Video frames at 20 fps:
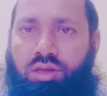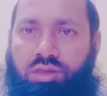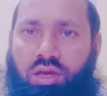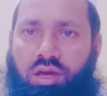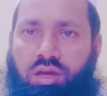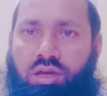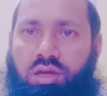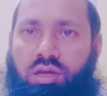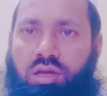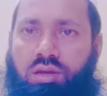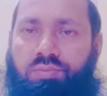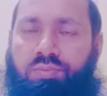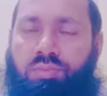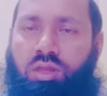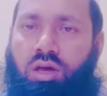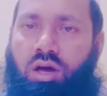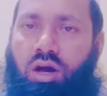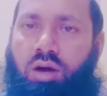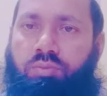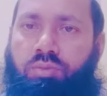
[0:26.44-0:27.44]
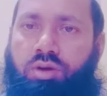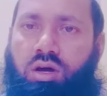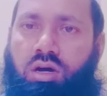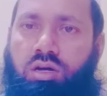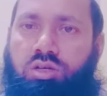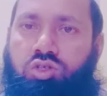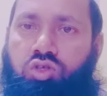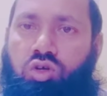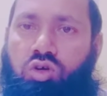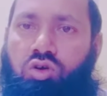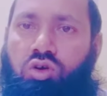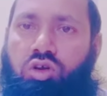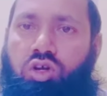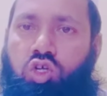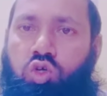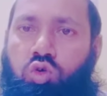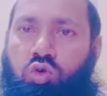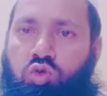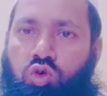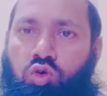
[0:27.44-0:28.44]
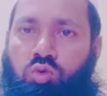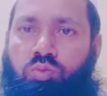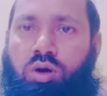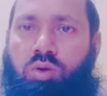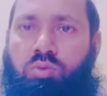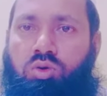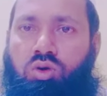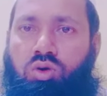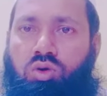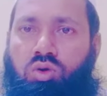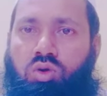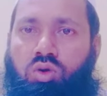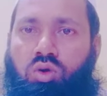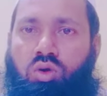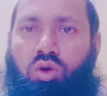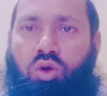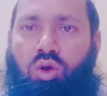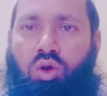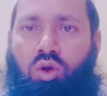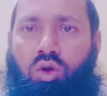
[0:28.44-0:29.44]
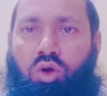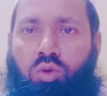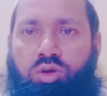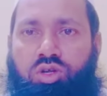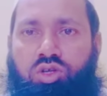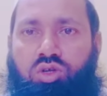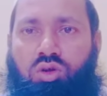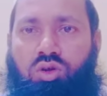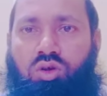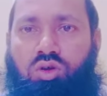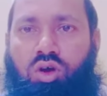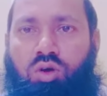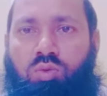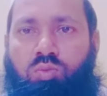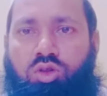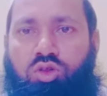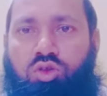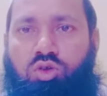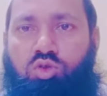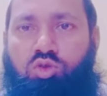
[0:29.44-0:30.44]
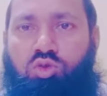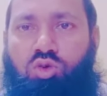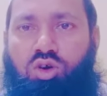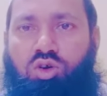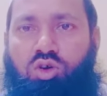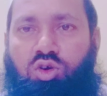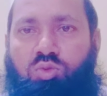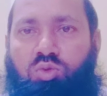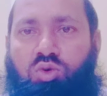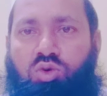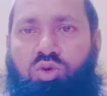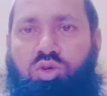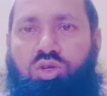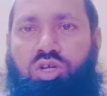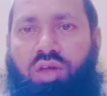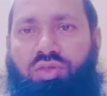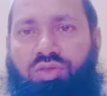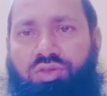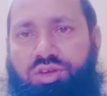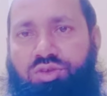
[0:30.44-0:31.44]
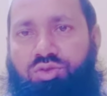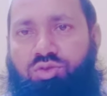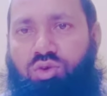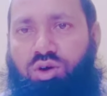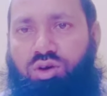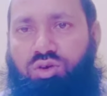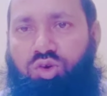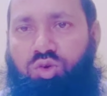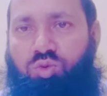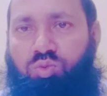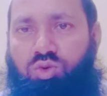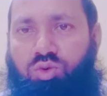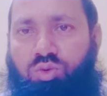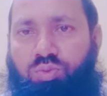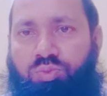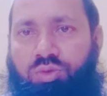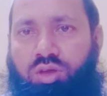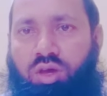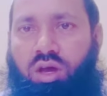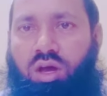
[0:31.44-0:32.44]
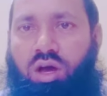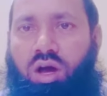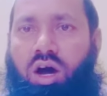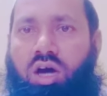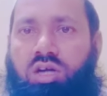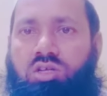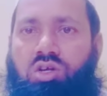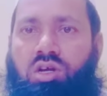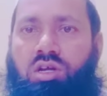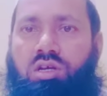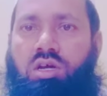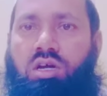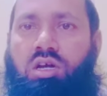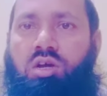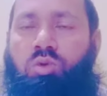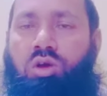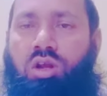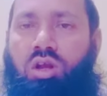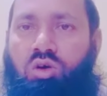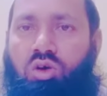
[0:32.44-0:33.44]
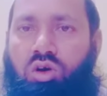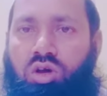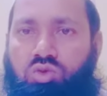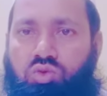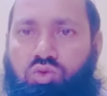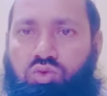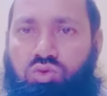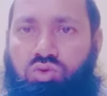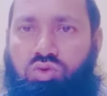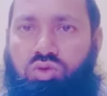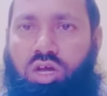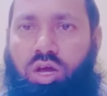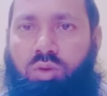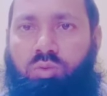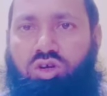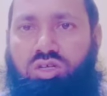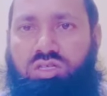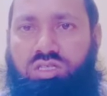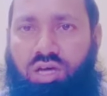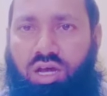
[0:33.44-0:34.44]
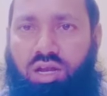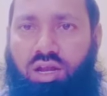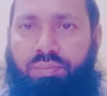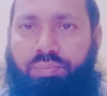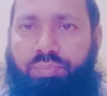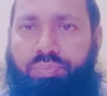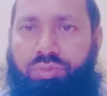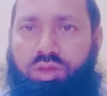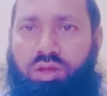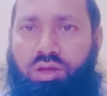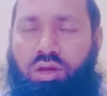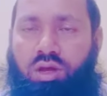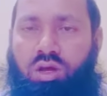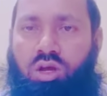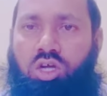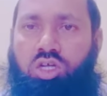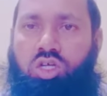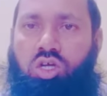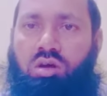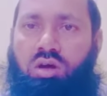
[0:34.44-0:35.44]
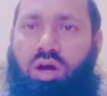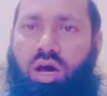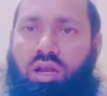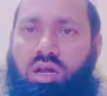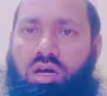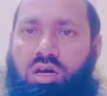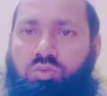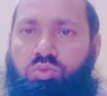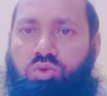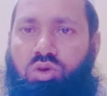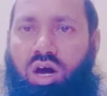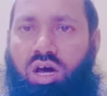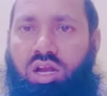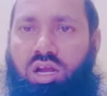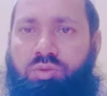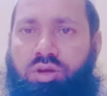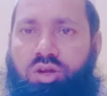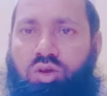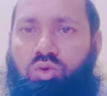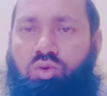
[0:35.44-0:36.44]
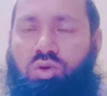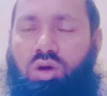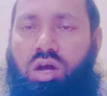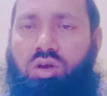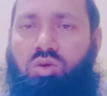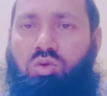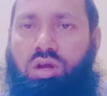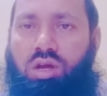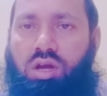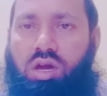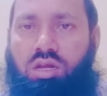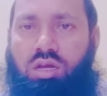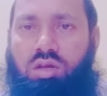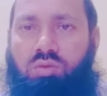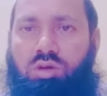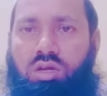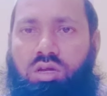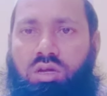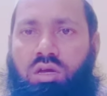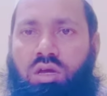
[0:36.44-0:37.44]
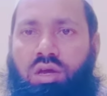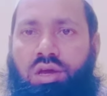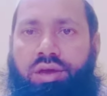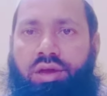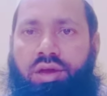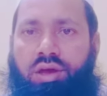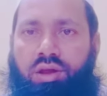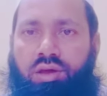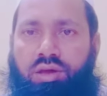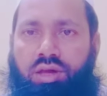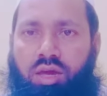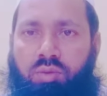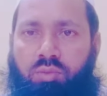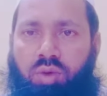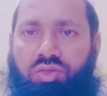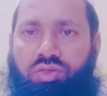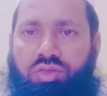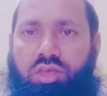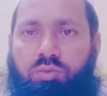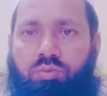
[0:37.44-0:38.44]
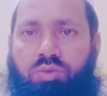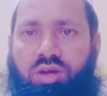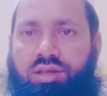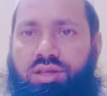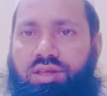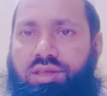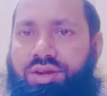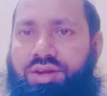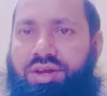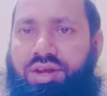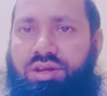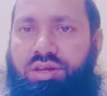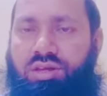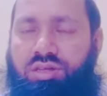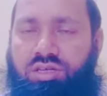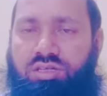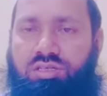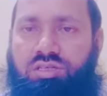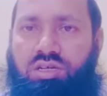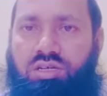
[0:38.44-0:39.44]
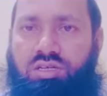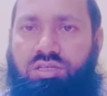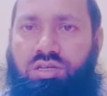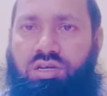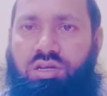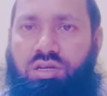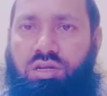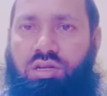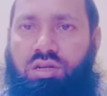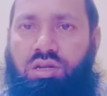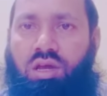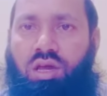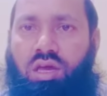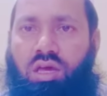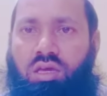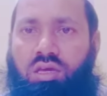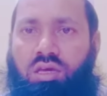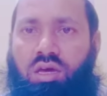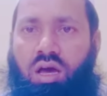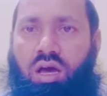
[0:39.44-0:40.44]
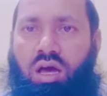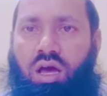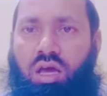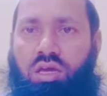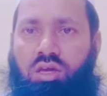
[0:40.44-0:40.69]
তাই আমরা যখনই সুযোগ পাব নবীর জন্য রহমতের দোয়া করব শান্তির দোয়া করব আর সেটাকে বলা হয় দুরুদ এবং সালাম স্বয়ং আল্লাহ রবুল আলমিন কোরআনুল করিমে ইমানদার ব্যক্তিদেরকে নির্দেশ দিয়েছেন ইয়া